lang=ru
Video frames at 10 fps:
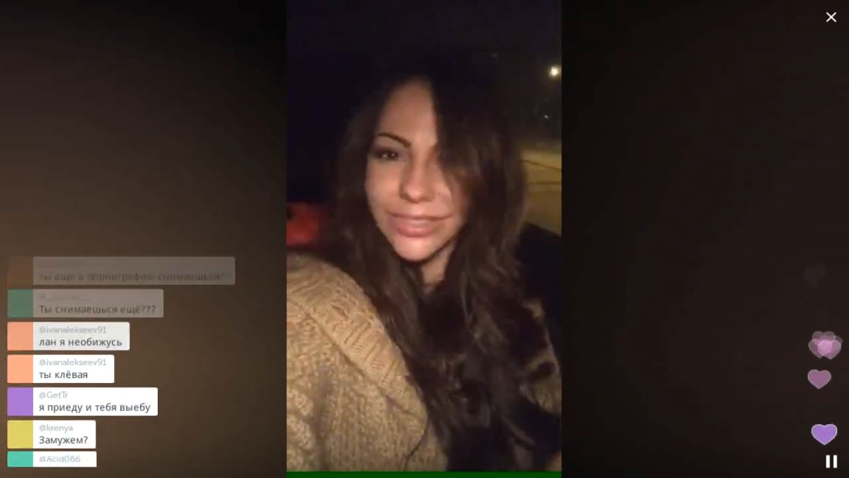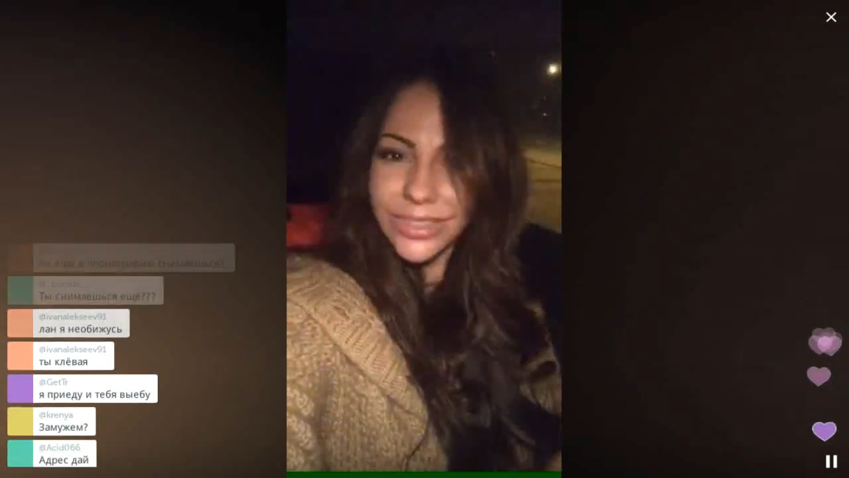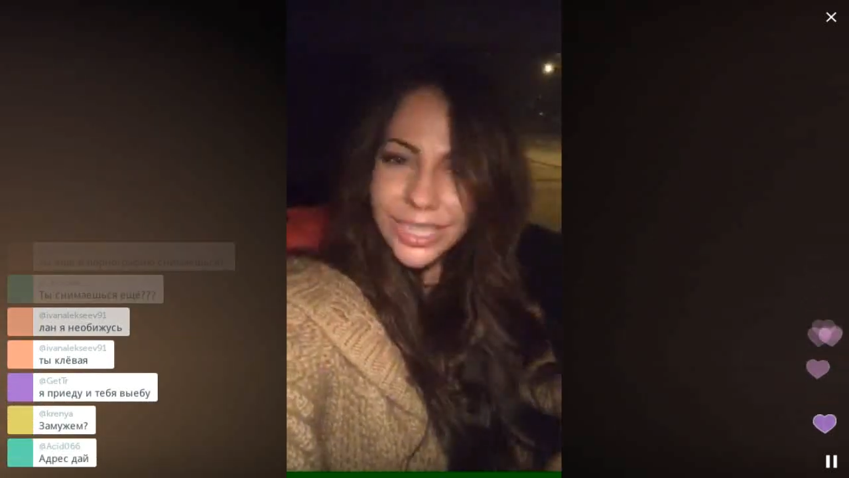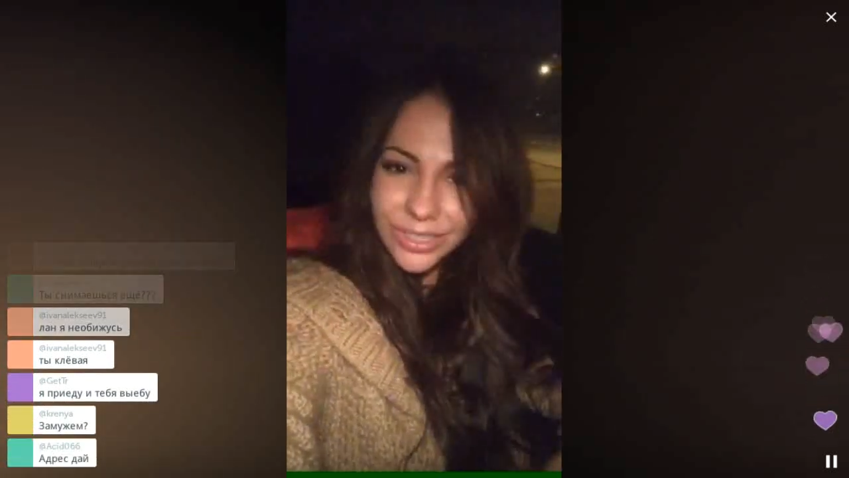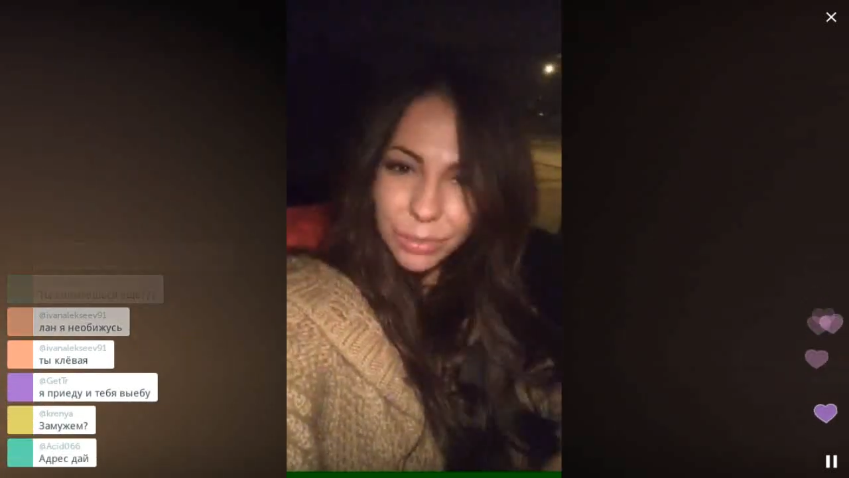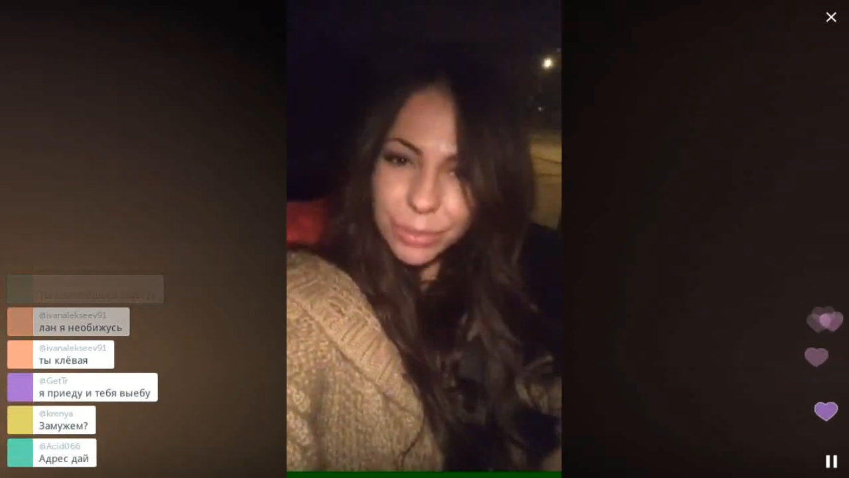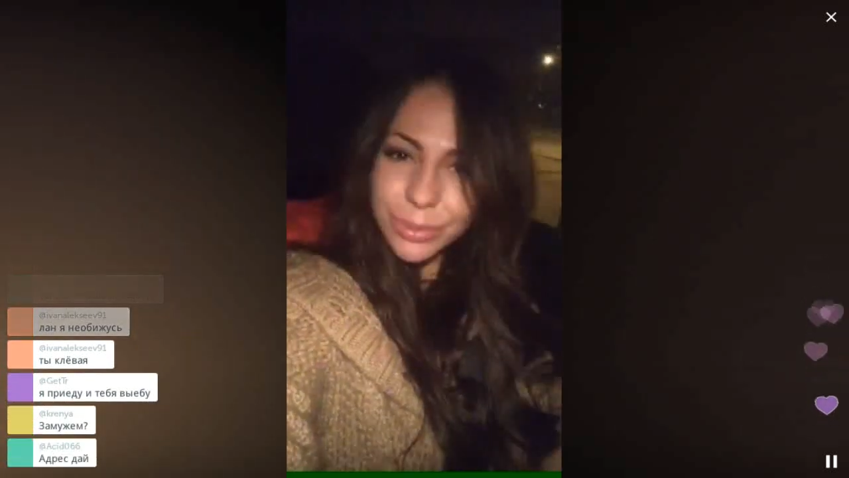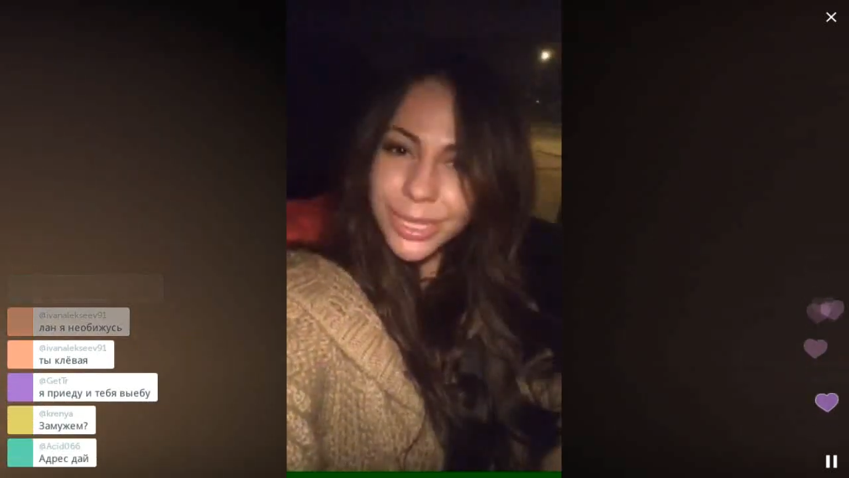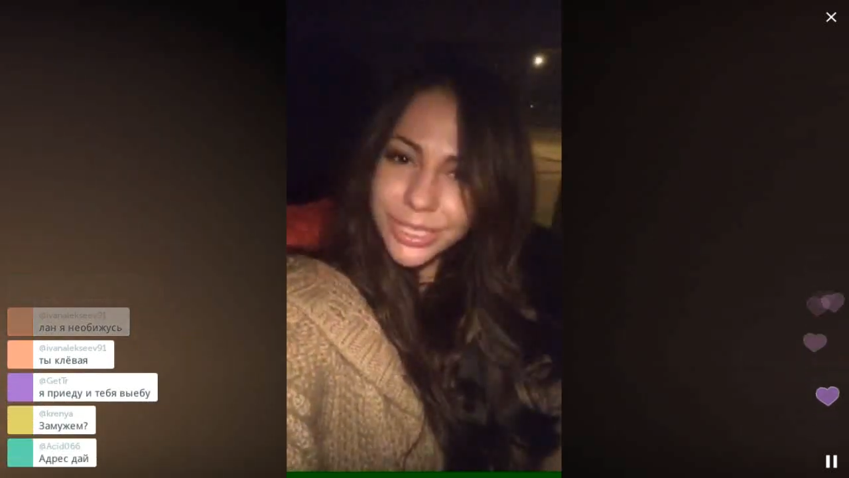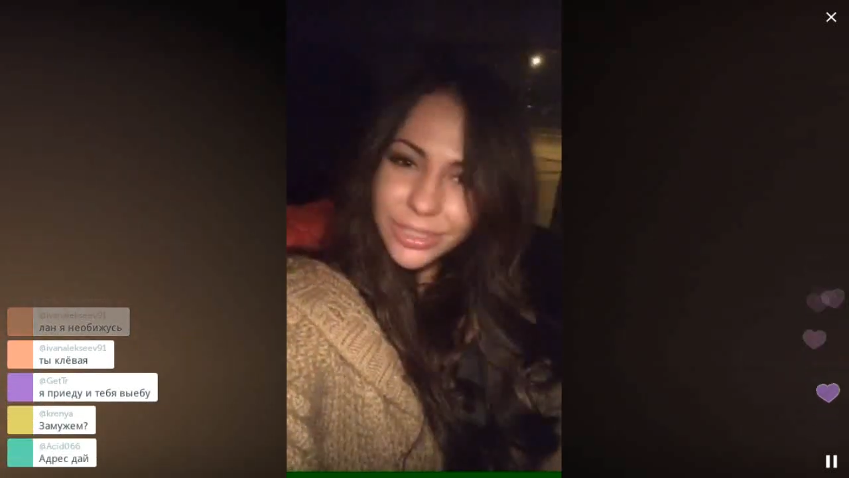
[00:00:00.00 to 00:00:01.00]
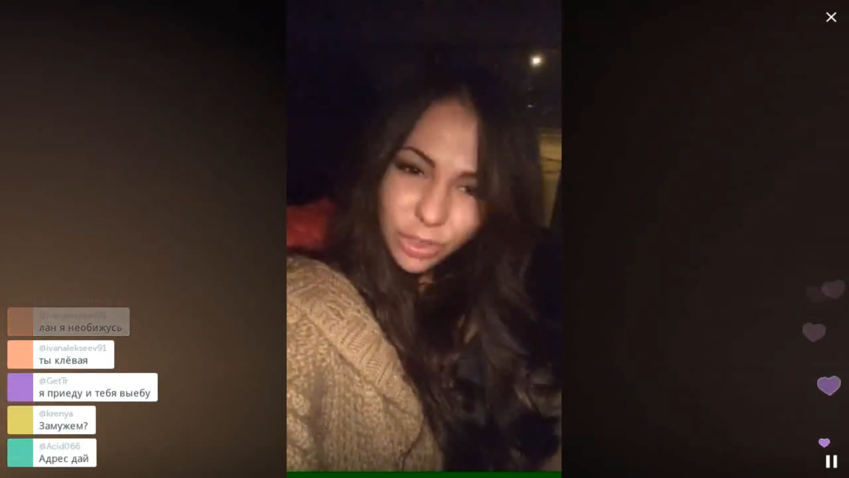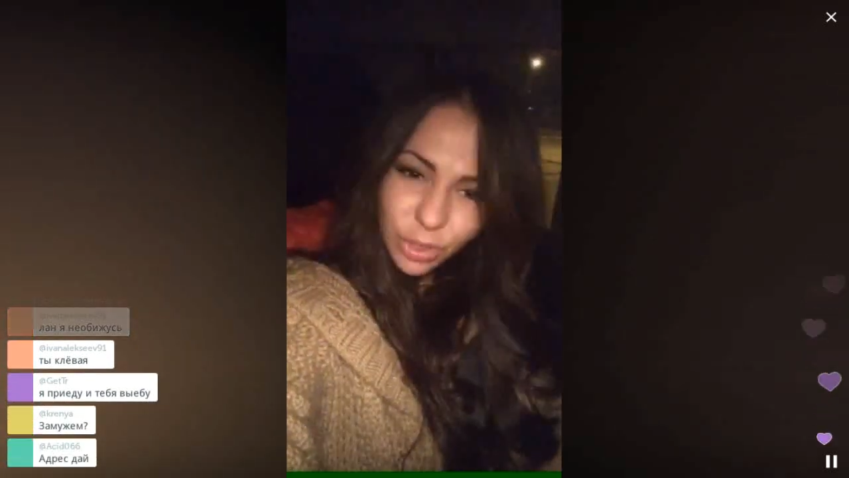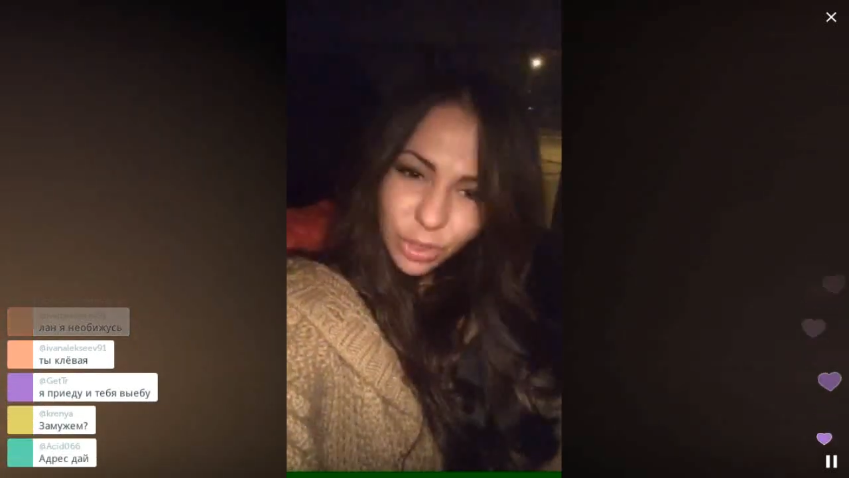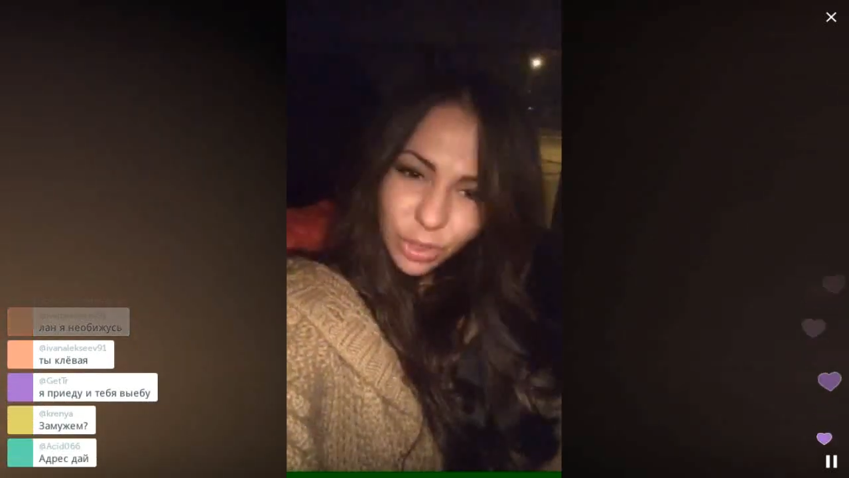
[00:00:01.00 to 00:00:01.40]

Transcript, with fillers: Завтра я с вами обязательно свяжусь.